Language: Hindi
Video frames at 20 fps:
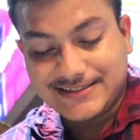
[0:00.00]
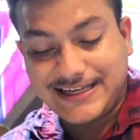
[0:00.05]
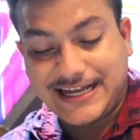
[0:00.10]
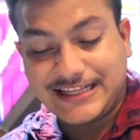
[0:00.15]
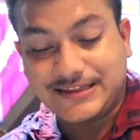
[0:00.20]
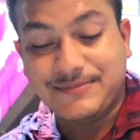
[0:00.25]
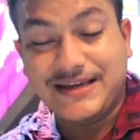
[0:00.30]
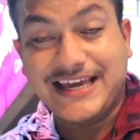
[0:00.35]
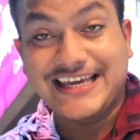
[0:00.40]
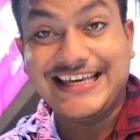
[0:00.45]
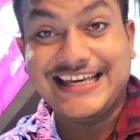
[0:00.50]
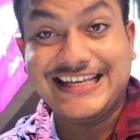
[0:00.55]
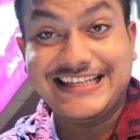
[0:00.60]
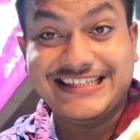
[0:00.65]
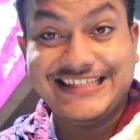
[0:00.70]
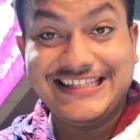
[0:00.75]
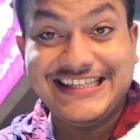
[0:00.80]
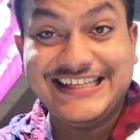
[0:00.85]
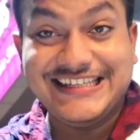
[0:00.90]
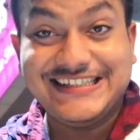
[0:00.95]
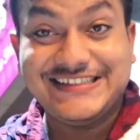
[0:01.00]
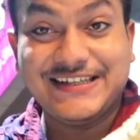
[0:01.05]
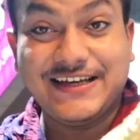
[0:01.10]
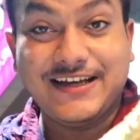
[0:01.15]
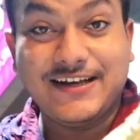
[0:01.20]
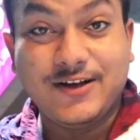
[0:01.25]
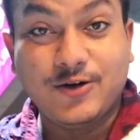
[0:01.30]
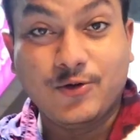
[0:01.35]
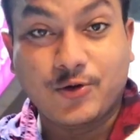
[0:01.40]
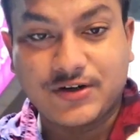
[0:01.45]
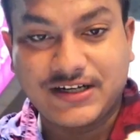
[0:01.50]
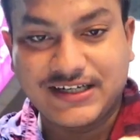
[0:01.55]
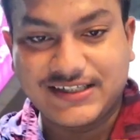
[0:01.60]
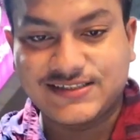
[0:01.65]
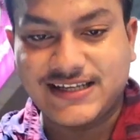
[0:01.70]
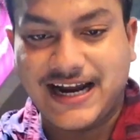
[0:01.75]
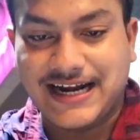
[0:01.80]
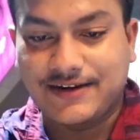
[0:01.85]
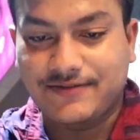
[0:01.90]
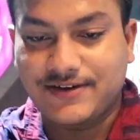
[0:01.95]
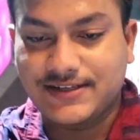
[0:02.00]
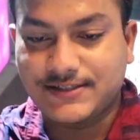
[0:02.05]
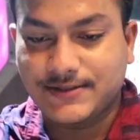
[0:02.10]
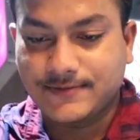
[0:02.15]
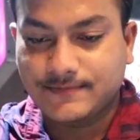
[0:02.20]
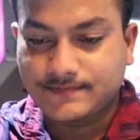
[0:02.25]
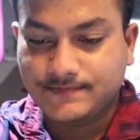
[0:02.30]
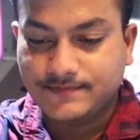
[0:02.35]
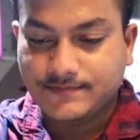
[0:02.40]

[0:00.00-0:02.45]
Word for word: साथ में है ये चीज़ लोडेड सैंडविच